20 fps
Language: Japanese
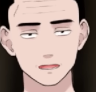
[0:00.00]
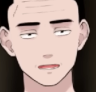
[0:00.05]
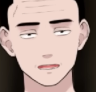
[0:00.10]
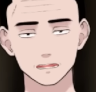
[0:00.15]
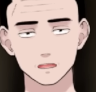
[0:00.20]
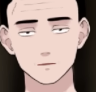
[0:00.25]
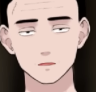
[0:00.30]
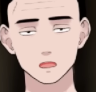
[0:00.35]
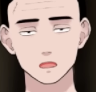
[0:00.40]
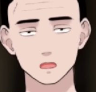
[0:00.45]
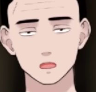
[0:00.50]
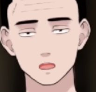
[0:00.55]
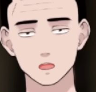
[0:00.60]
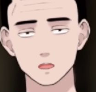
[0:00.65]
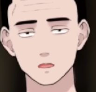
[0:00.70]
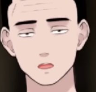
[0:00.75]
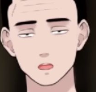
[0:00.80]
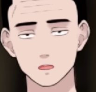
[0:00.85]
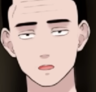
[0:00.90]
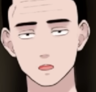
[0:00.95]
物事
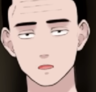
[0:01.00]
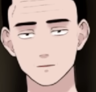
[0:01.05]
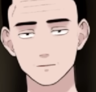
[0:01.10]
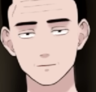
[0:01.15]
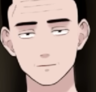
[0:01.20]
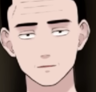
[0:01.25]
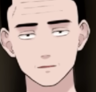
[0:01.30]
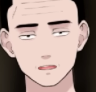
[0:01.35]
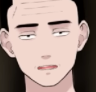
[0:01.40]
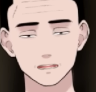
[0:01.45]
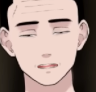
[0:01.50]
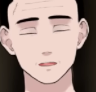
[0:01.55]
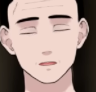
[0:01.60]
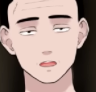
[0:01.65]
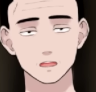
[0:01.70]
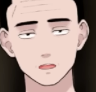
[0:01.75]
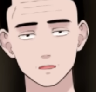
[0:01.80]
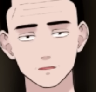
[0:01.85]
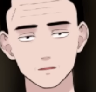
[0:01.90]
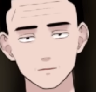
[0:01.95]
を分析した
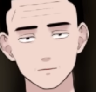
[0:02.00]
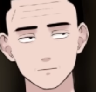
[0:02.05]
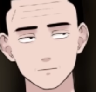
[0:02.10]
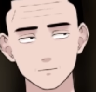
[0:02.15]
り、